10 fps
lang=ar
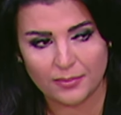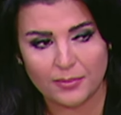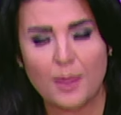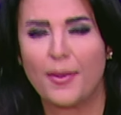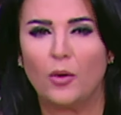
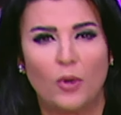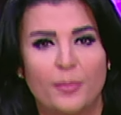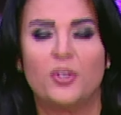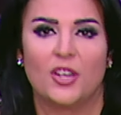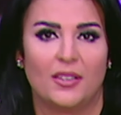ما
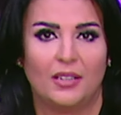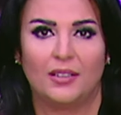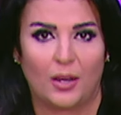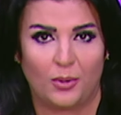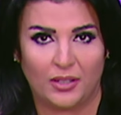بأولبيش هذه
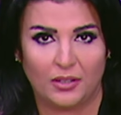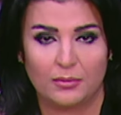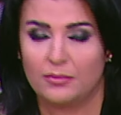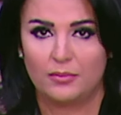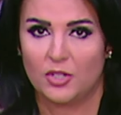الدعوات
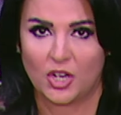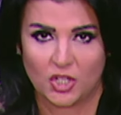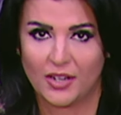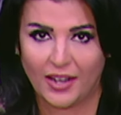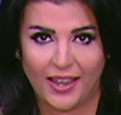مش
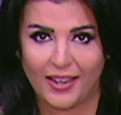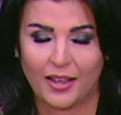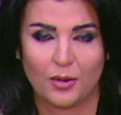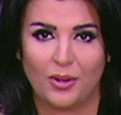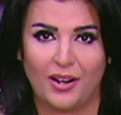عشان
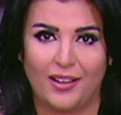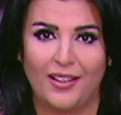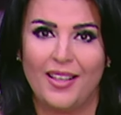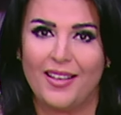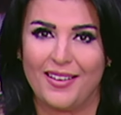حاجة ولا
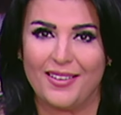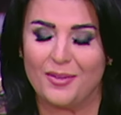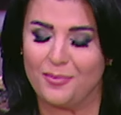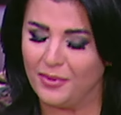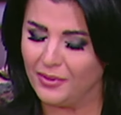آه،